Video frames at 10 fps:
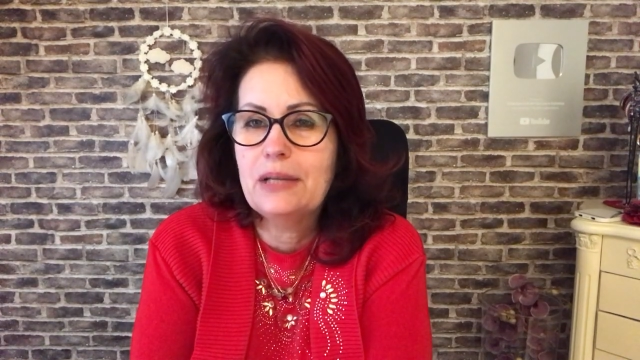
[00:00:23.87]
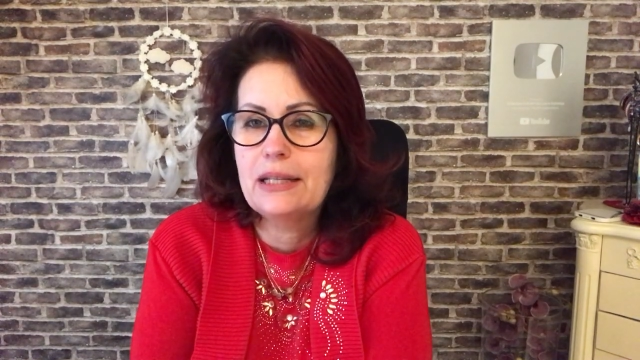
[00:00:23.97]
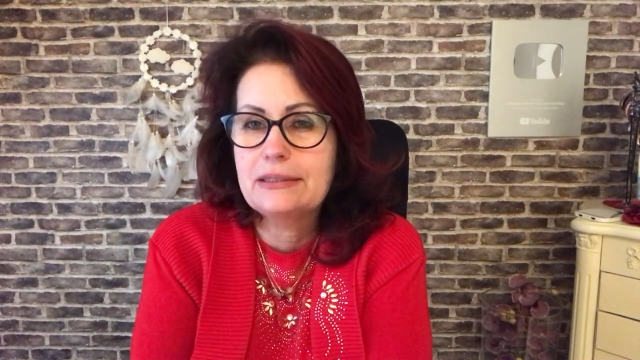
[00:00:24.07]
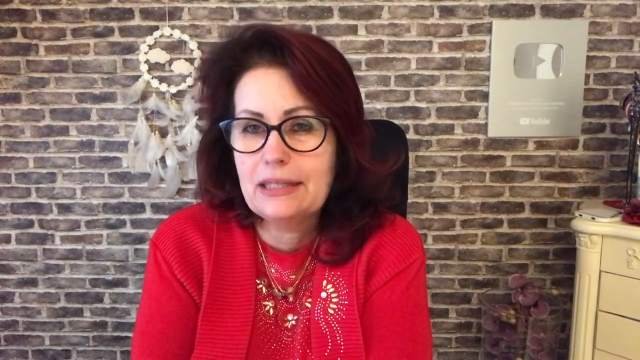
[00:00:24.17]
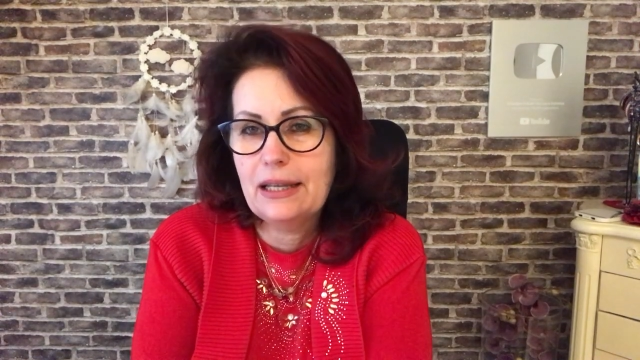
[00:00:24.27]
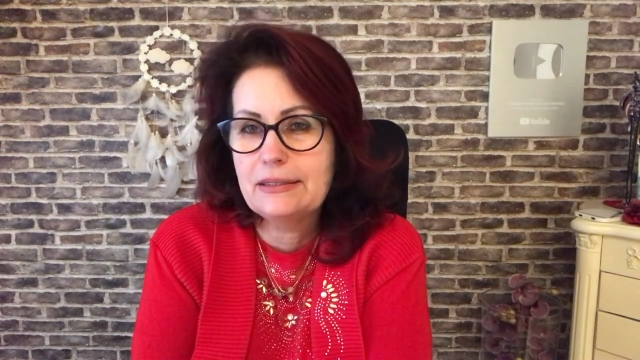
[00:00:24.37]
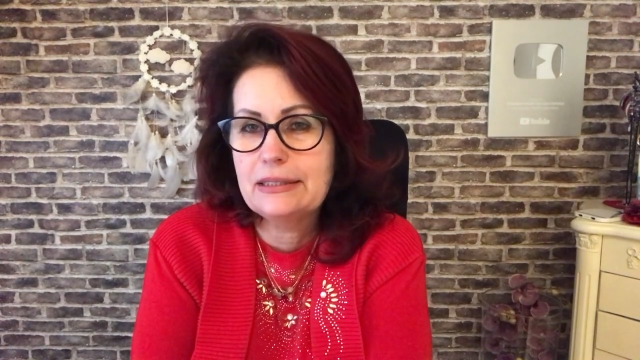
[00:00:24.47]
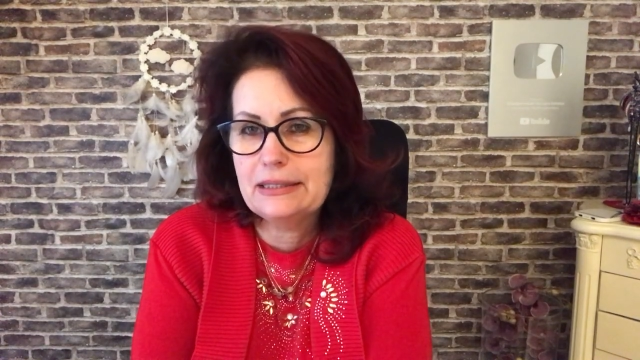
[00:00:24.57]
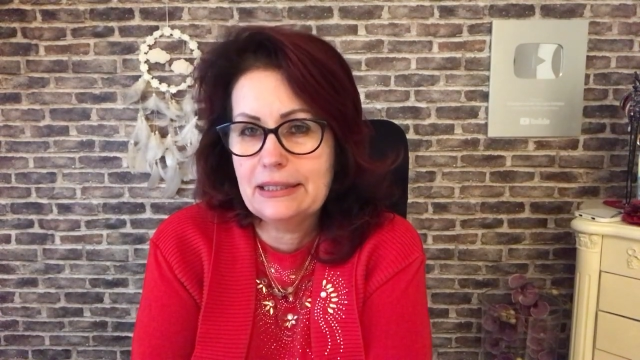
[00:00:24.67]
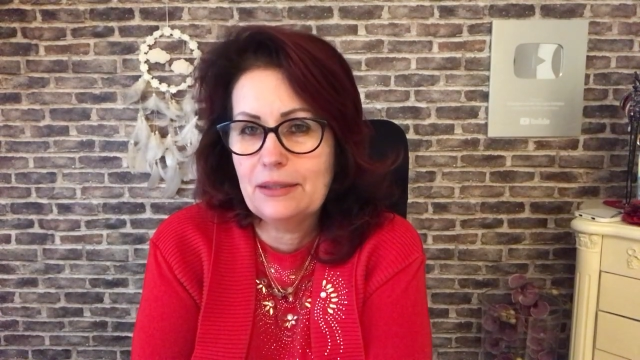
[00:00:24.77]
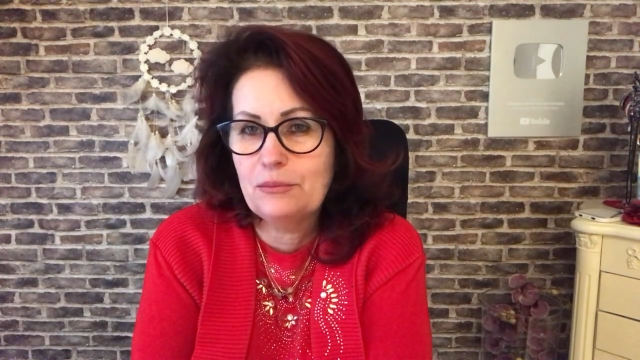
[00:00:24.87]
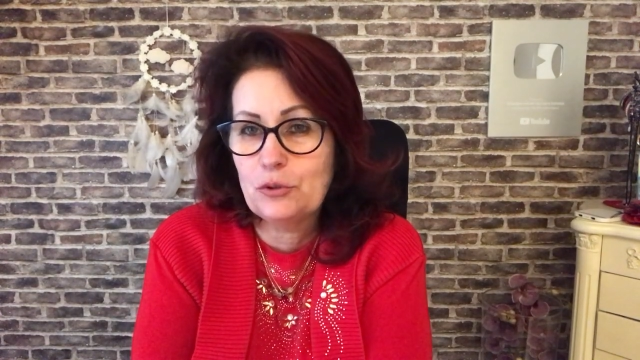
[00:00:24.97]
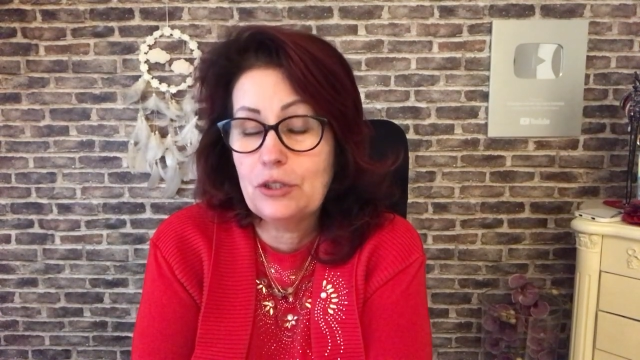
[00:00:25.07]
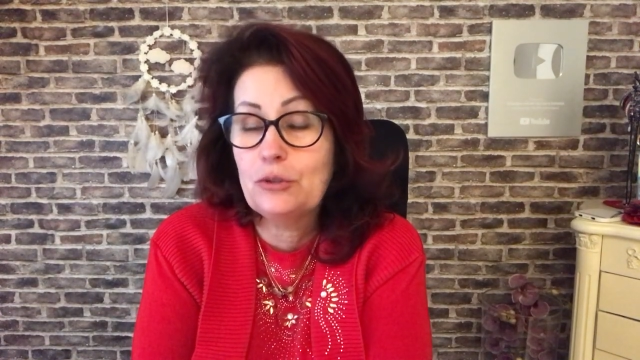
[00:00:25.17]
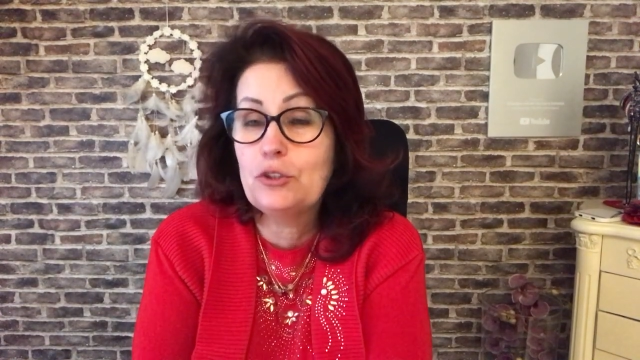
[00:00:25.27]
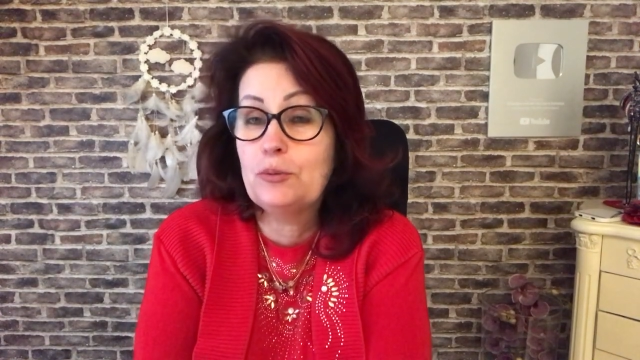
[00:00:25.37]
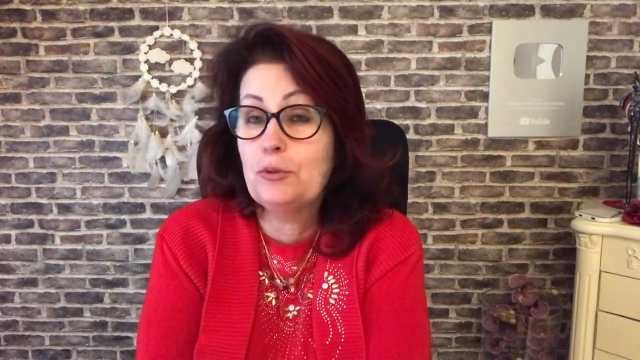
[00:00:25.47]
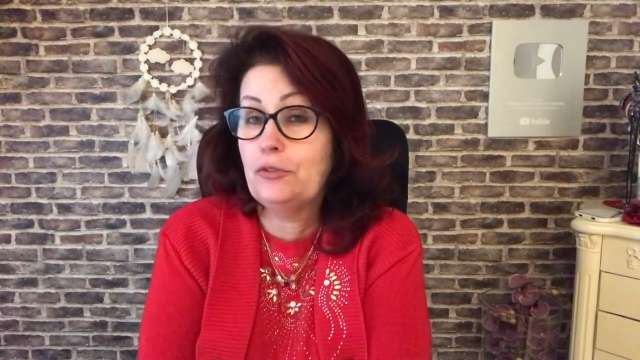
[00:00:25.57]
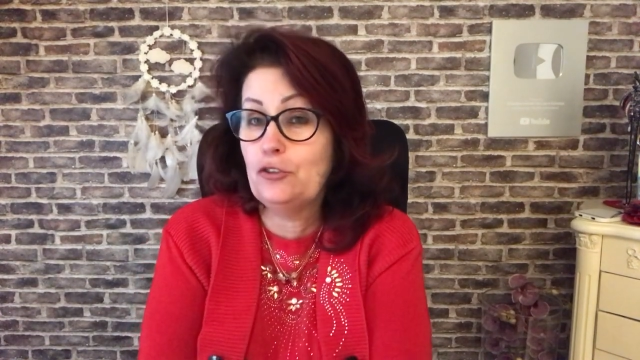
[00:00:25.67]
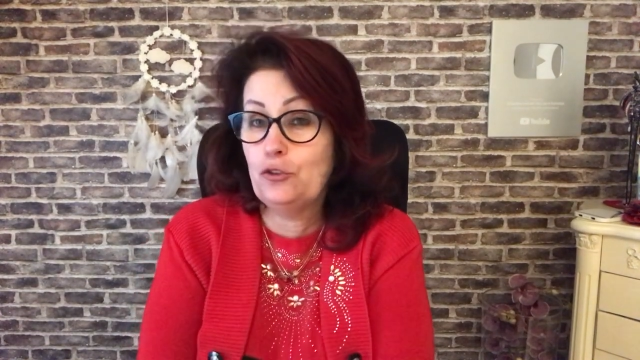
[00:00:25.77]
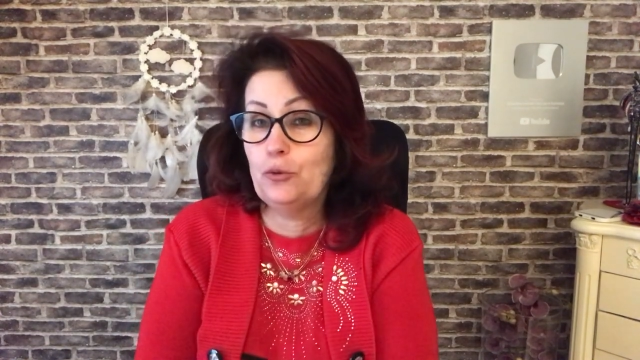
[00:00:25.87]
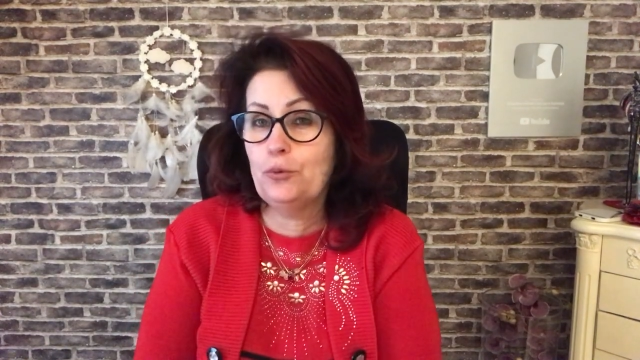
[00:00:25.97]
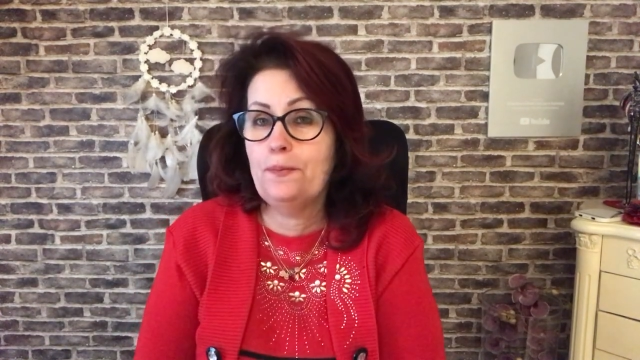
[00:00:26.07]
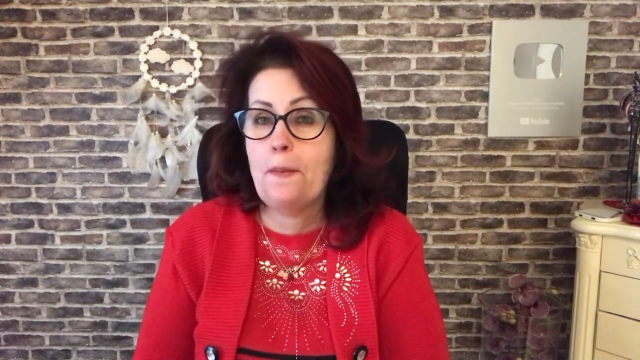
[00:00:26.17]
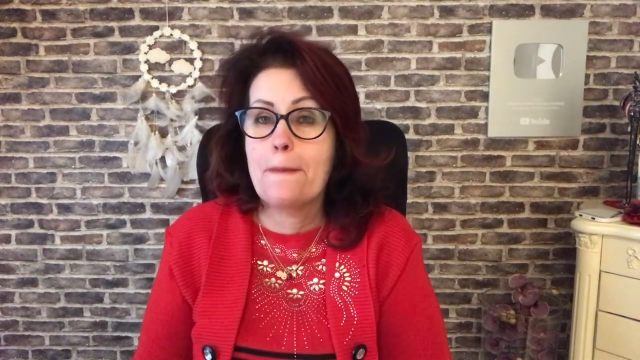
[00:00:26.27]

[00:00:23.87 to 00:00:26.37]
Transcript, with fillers: até dezembro de 2021.